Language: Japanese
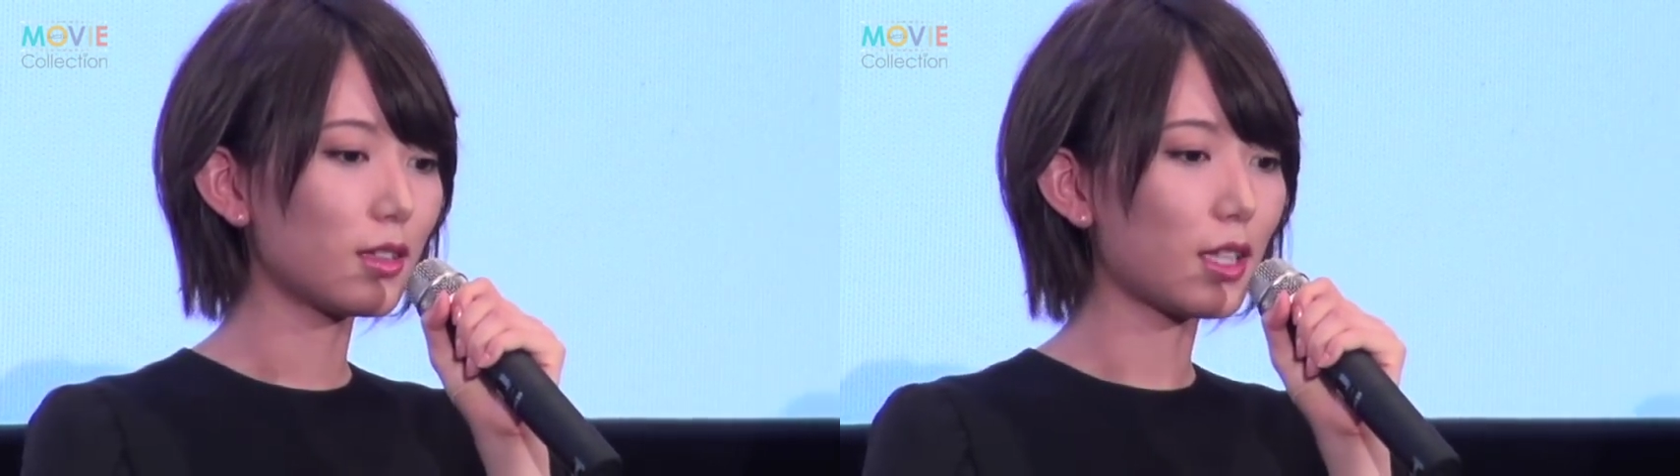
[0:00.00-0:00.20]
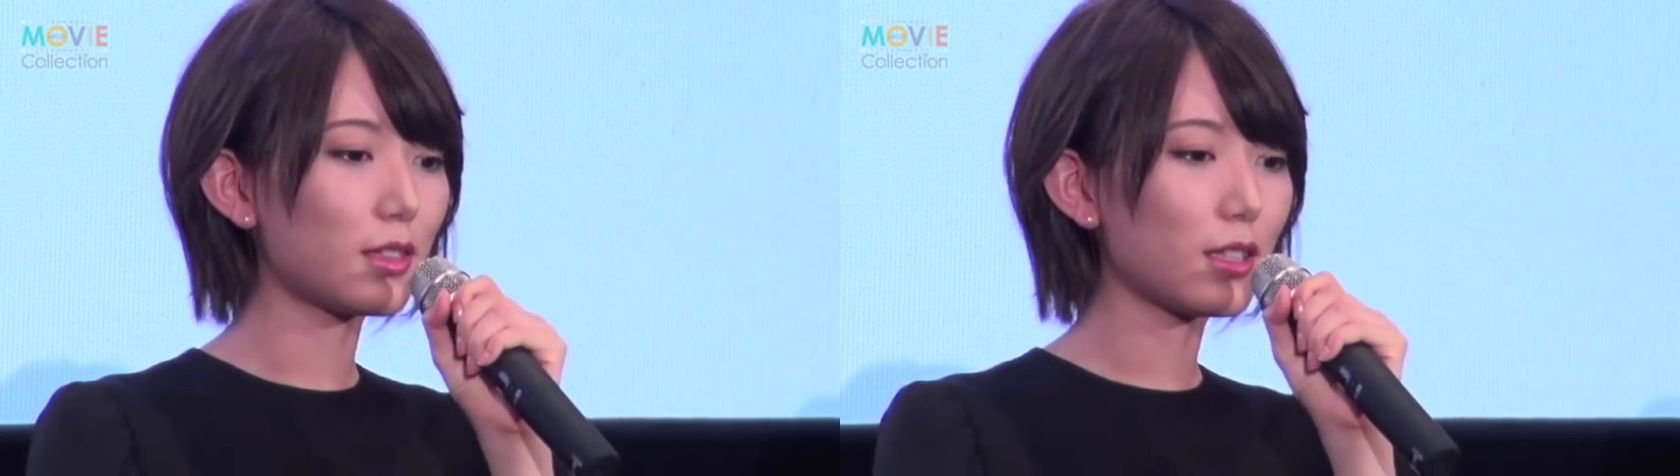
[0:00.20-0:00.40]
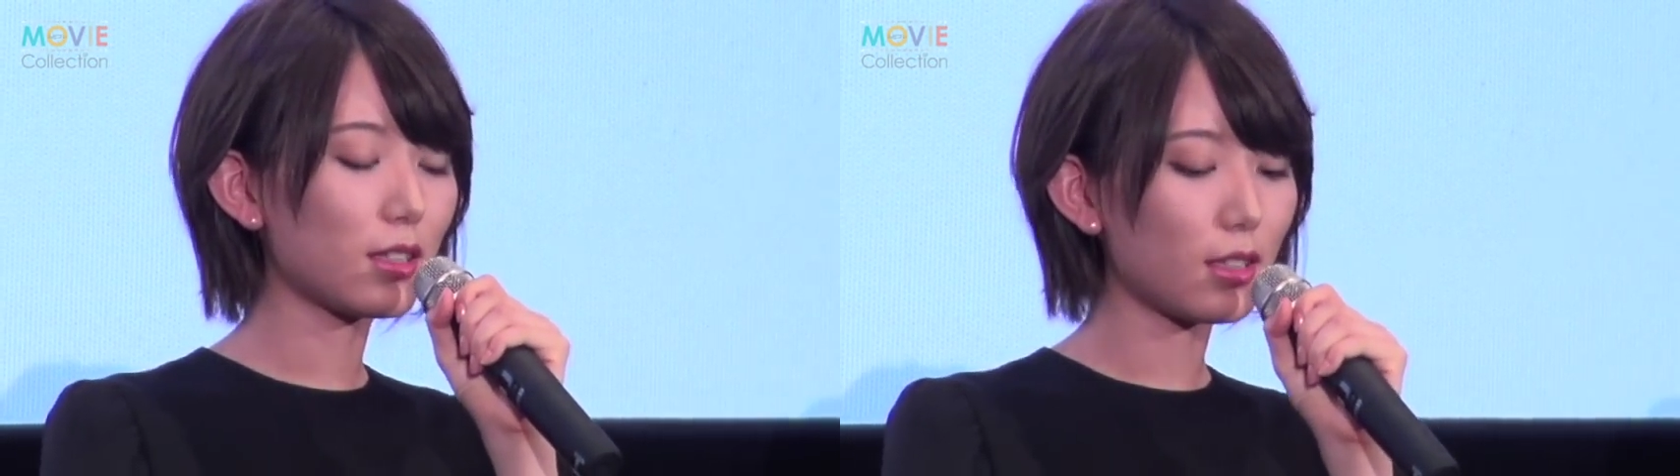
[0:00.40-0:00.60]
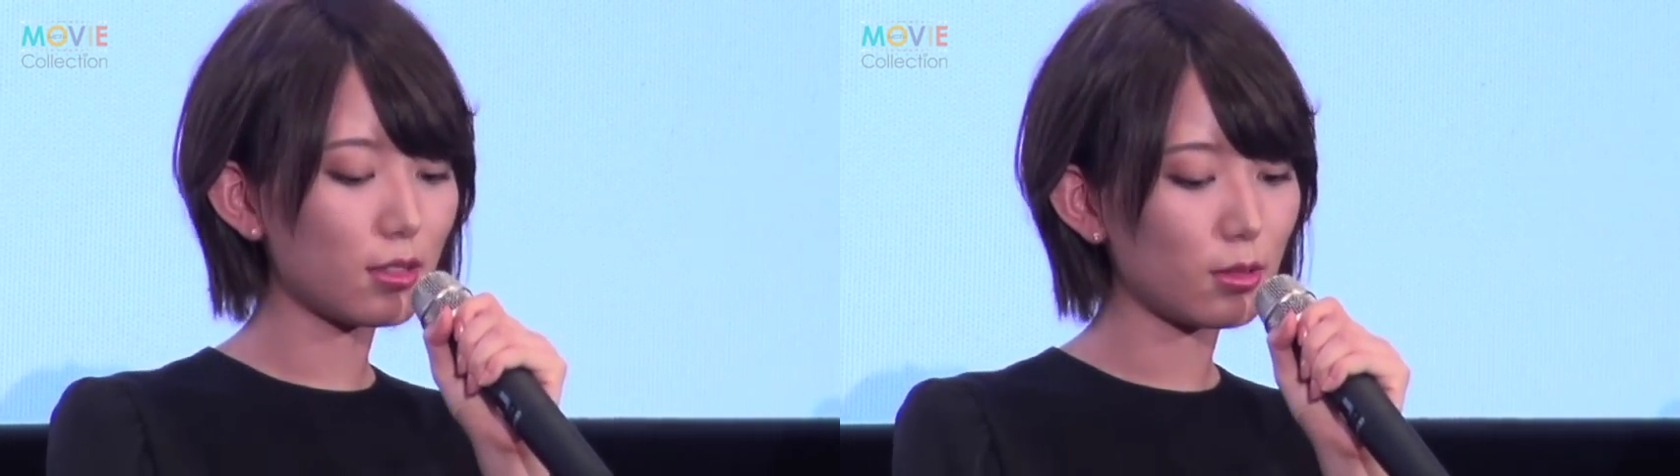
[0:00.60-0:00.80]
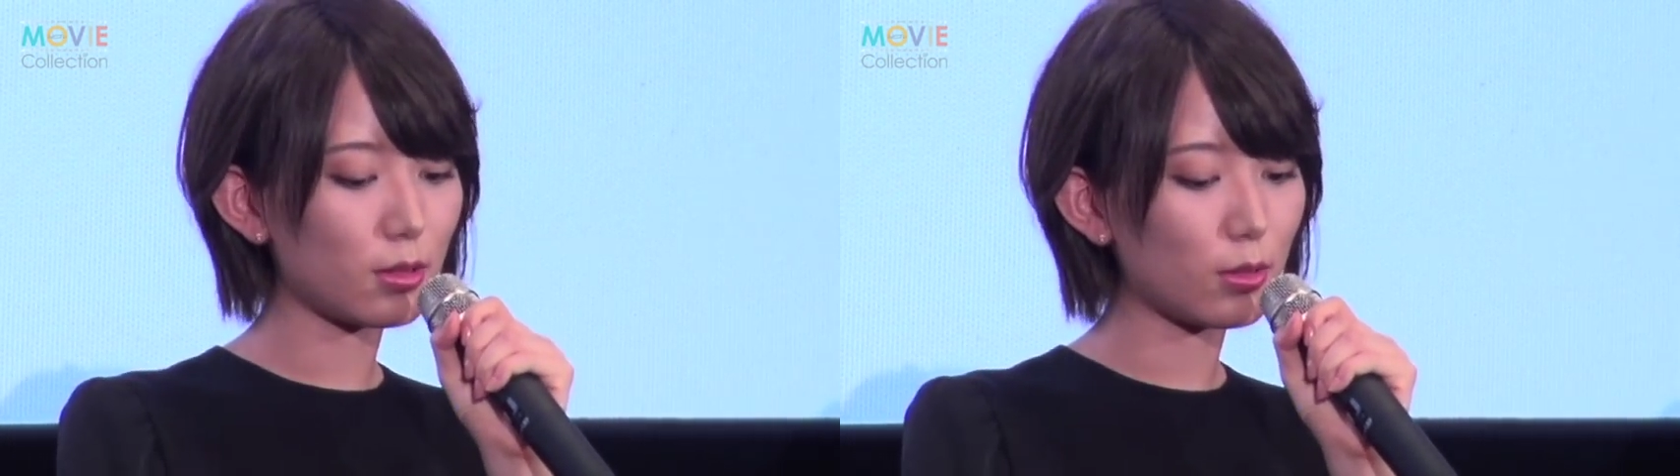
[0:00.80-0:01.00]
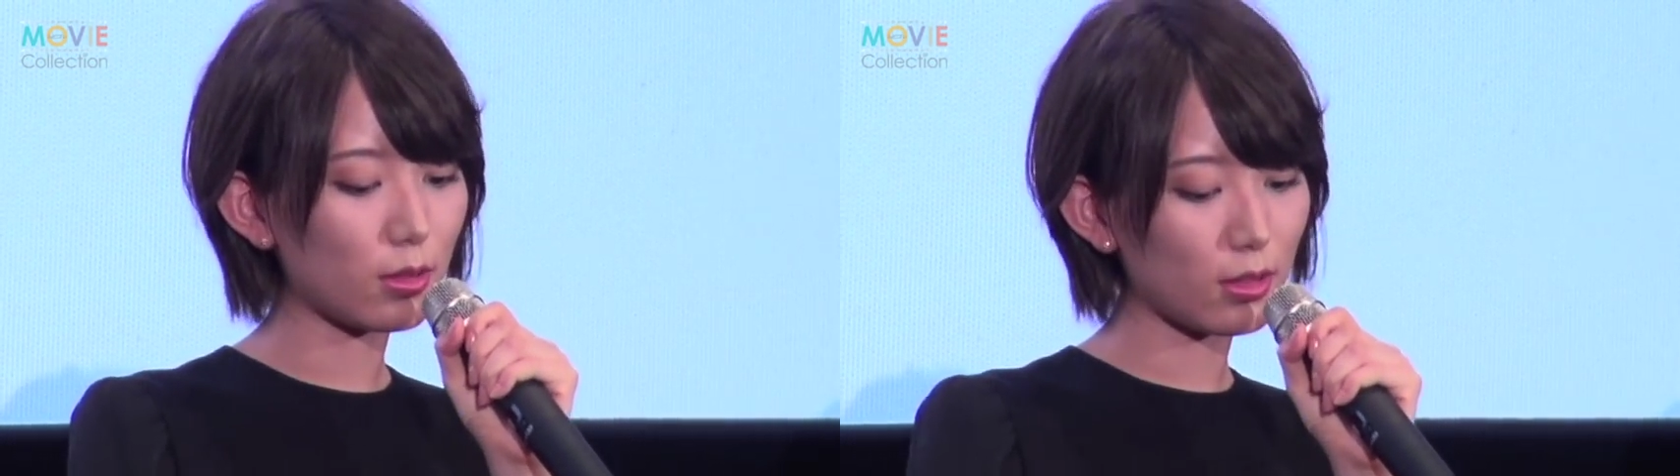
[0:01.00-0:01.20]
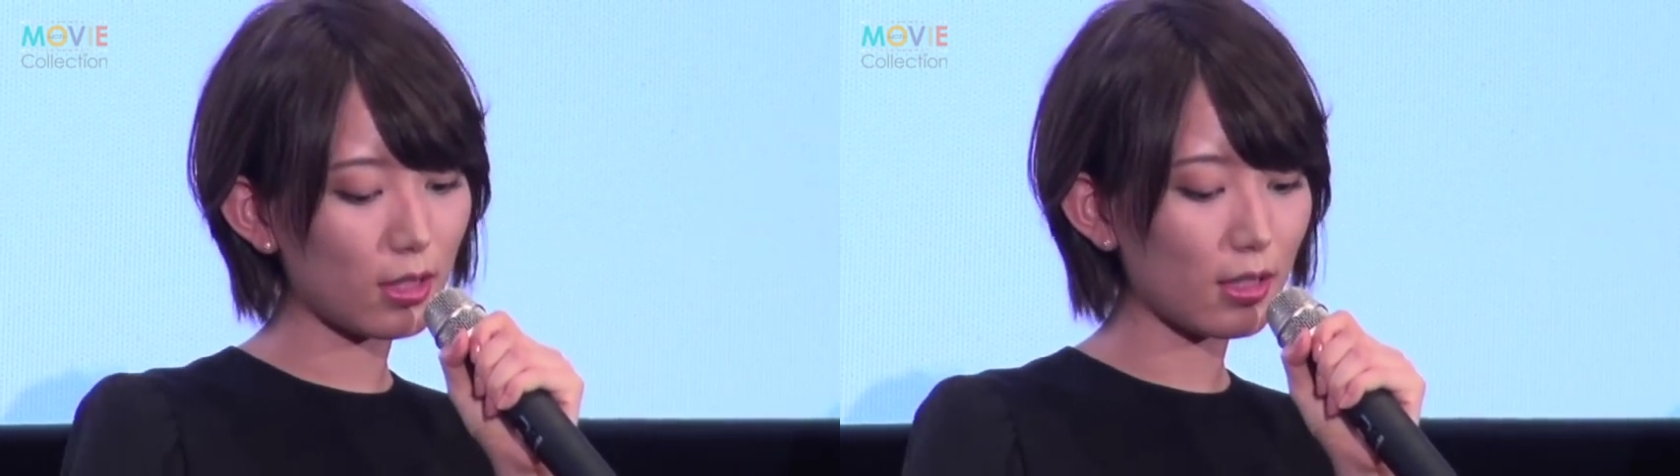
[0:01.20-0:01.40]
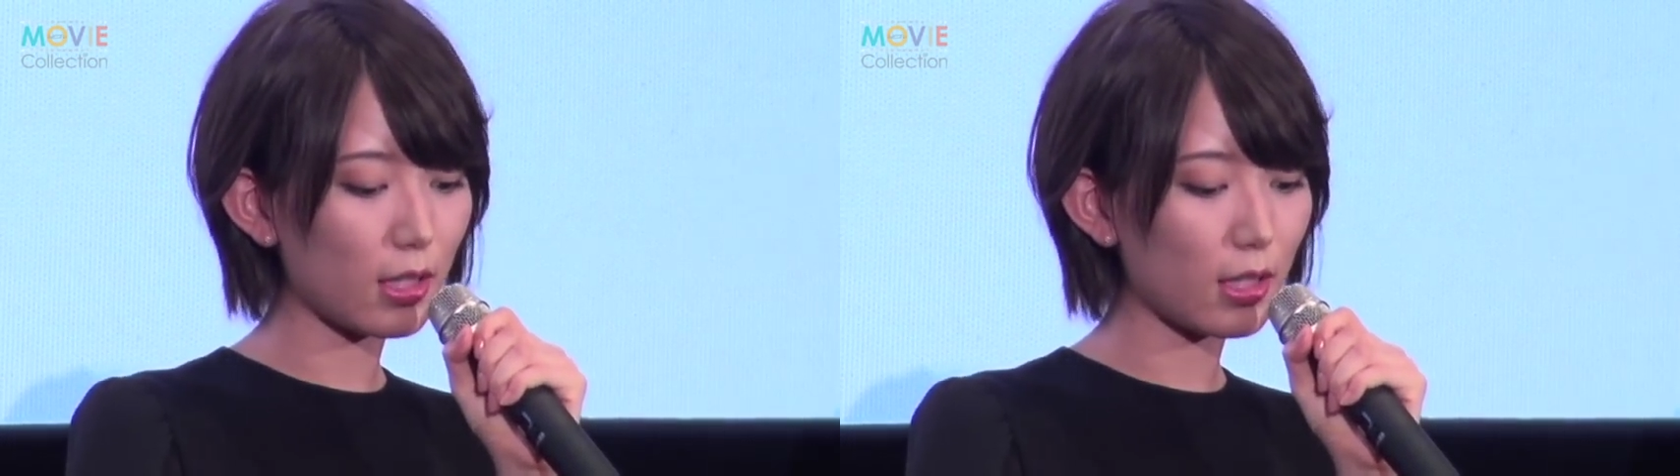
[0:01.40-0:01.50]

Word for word: 撮影期間中ずっと携